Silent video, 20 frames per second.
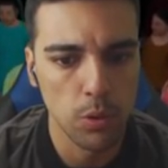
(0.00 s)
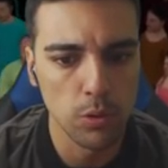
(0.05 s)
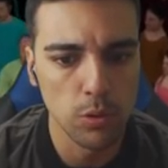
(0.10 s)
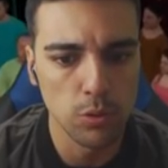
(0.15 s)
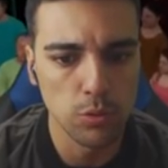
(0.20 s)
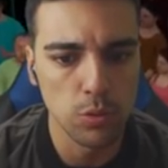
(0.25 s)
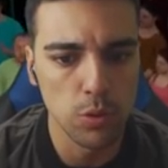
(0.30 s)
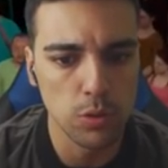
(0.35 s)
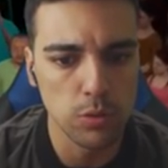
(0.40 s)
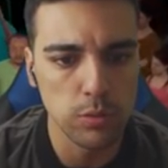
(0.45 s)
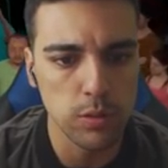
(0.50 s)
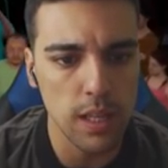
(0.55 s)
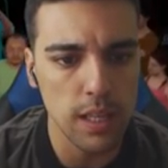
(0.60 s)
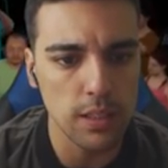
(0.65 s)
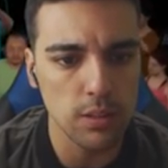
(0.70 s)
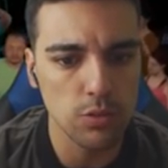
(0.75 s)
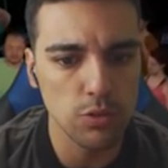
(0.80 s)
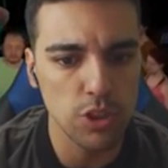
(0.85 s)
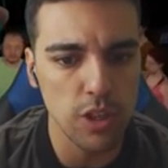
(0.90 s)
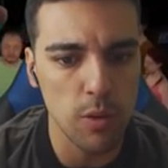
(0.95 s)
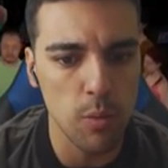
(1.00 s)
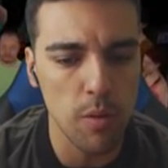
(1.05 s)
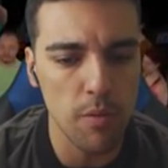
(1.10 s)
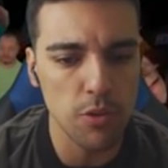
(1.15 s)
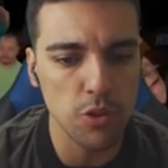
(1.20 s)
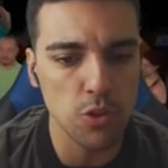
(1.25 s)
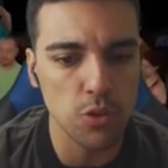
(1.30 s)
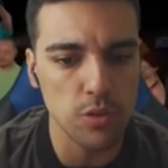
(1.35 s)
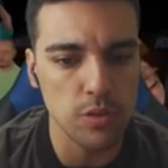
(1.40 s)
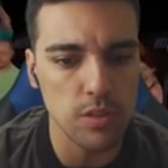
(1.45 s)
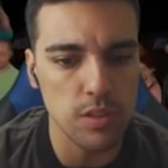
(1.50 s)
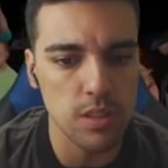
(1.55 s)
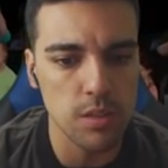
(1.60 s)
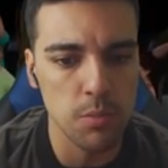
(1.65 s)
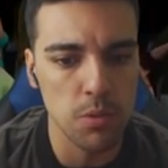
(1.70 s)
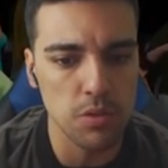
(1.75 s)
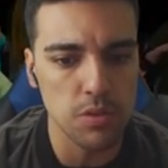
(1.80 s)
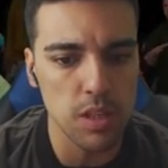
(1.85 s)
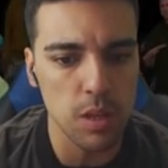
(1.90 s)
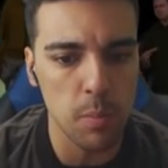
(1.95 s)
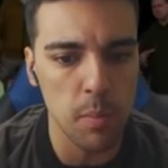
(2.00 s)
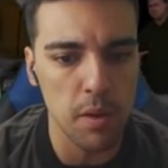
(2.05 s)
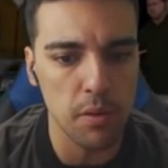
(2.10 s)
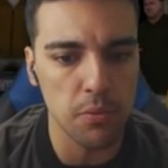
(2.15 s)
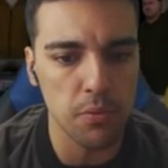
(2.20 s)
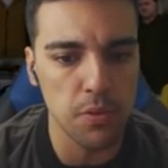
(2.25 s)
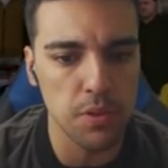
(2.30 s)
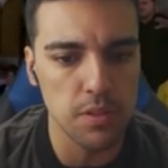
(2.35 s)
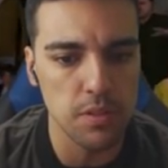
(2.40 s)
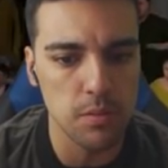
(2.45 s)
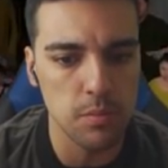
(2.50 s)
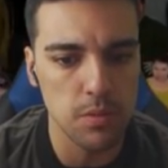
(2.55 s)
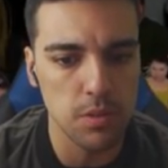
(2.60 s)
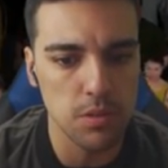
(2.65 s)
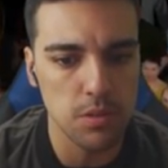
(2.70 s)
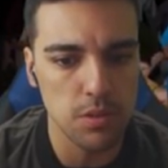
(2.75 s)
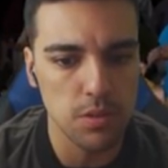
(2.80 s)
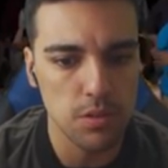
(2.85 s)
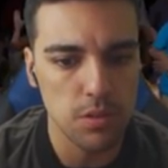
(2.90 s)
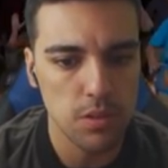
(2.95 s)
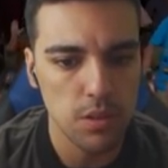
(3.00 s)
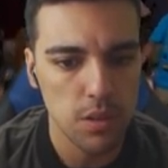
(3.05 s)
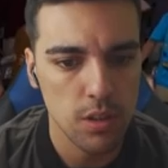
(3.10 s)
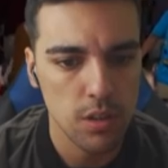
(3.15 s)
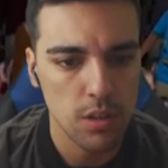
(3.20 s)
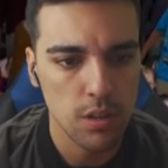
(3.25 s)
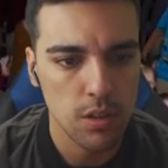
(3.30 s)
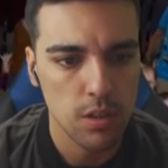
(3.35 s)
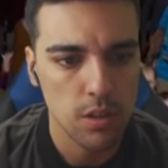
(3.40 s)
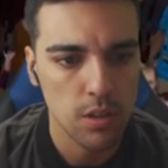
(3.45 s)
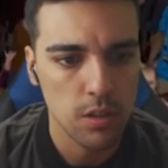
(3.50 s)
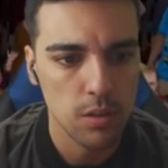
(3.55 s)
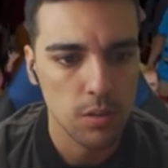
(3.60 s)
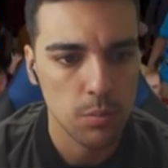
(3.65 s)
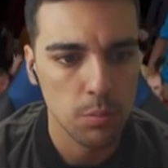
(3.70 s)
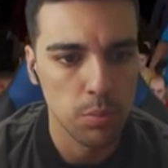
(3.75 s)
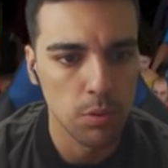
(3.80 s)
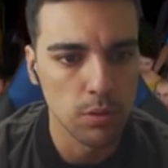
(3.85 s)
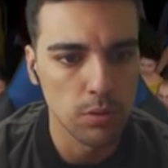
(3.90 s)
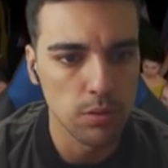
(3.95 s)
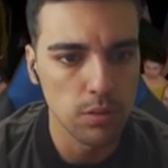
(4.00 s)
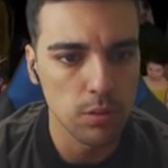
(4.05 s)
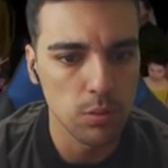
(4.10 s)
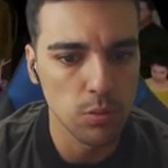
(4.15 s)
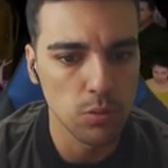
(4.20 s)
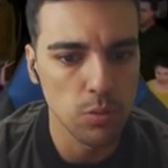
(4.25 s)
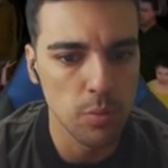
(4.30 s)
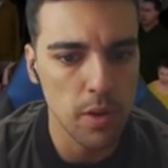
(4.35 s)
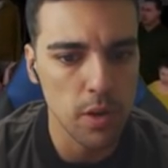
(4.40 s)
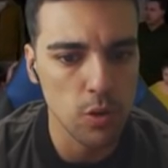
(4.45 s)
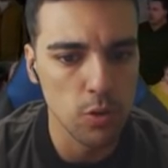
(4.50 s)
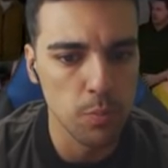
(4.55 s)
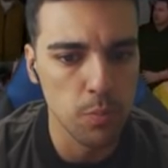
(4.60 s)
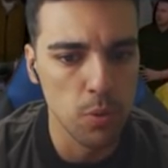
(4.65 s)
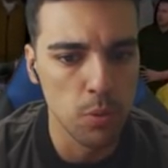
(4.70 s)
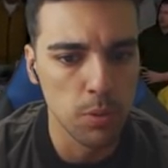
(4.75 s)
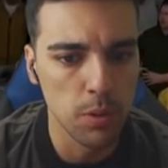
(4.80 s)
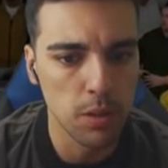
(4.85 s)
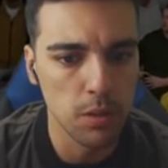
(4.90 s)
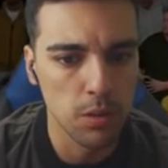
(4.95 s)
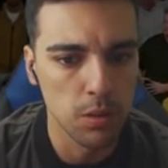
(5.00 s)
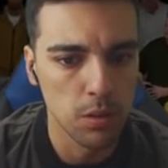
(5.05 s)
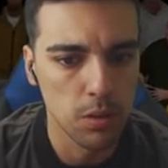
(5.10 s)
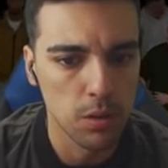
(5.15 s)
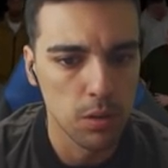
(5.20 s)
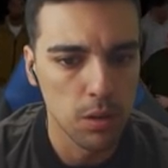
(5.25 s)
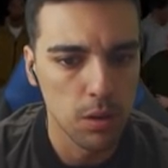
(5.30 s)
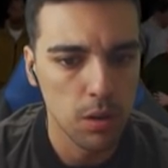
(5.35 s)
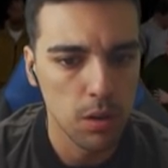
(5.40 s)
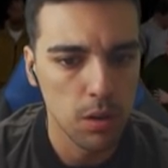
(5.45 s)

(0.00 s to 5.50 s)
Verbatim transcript: pô do outro lado já uma vez consegui, mas não sei como é que fiz, amigos. Pô-lo no meio do público.